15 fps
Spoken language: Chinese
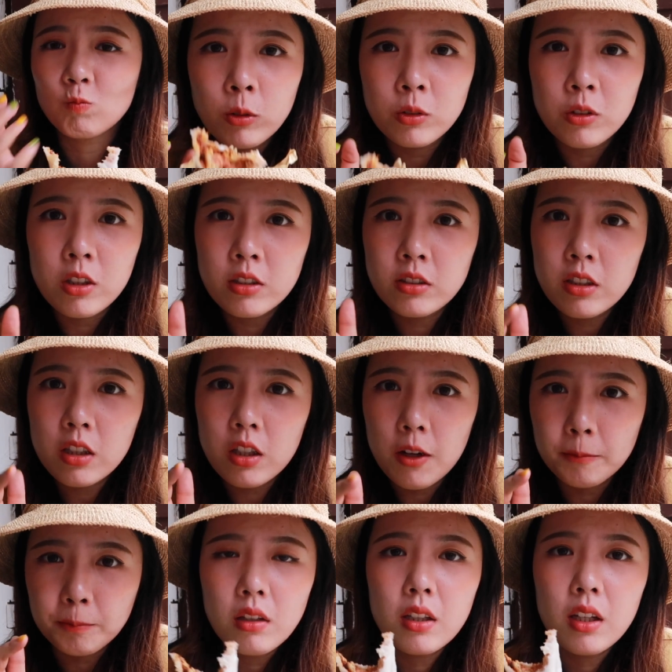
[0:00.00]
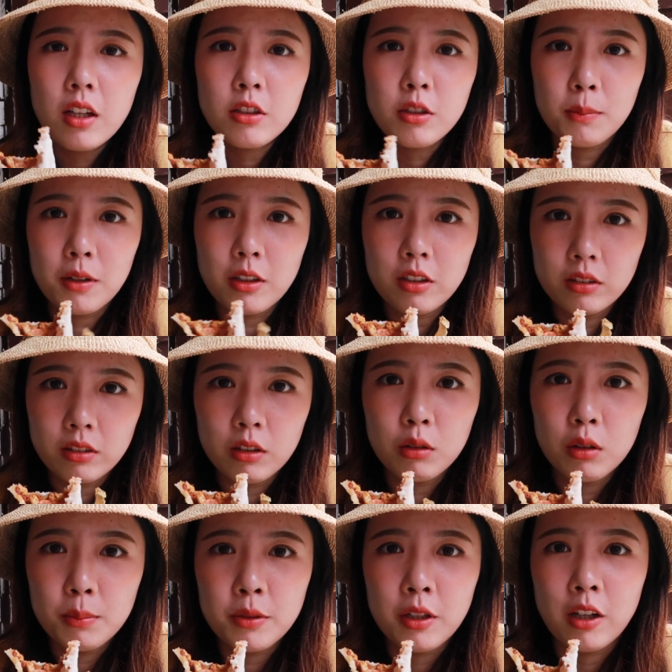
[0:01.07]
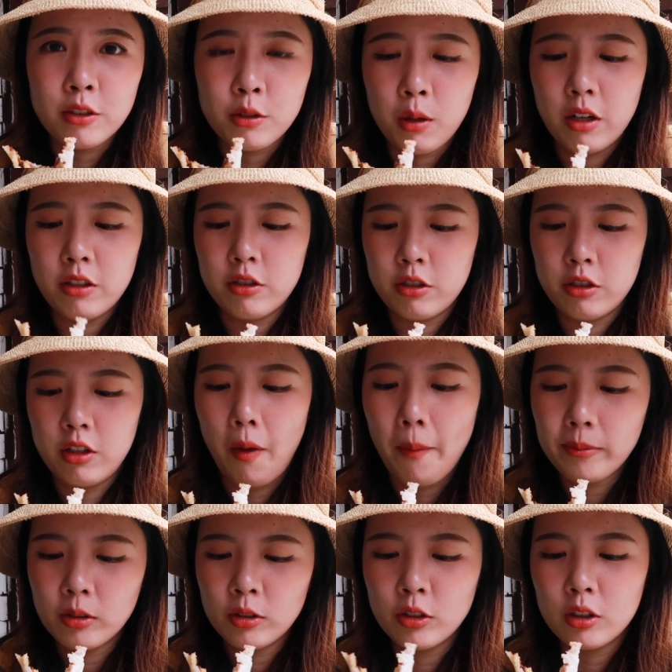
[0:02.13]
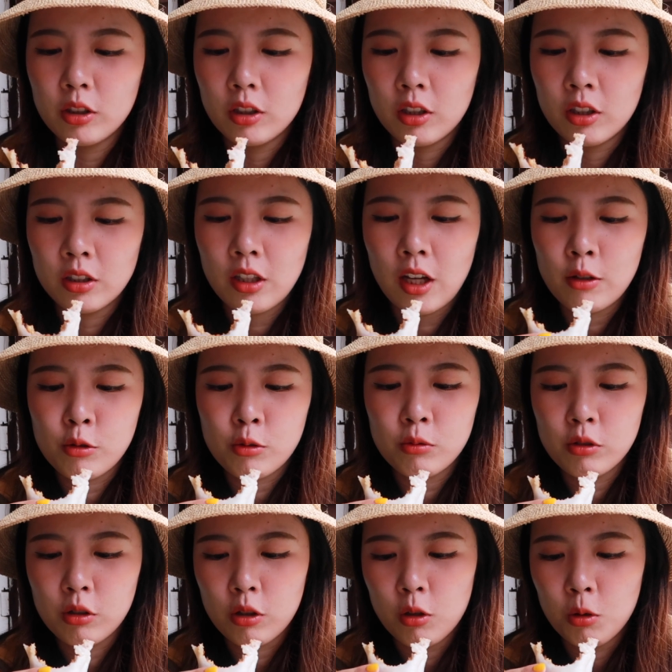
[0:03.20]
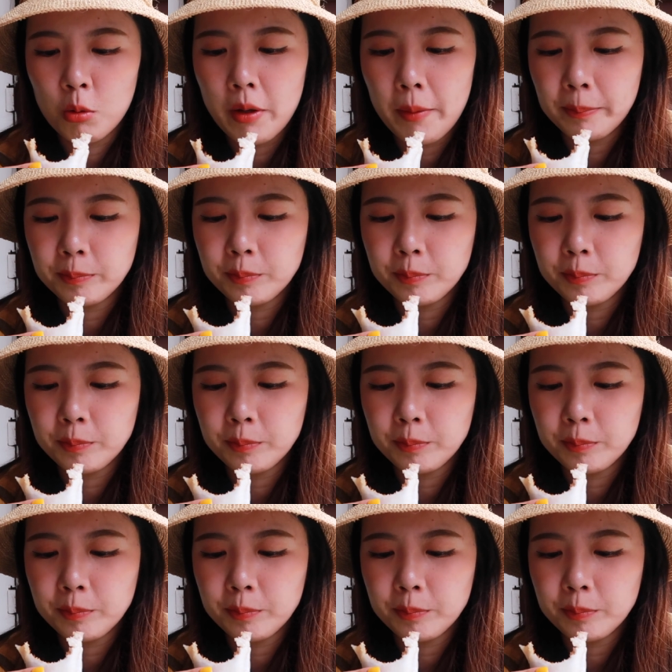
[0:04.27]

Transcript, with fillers: 我觉得这个应该什么人都会比较喜欢吃的，适合大众的口味。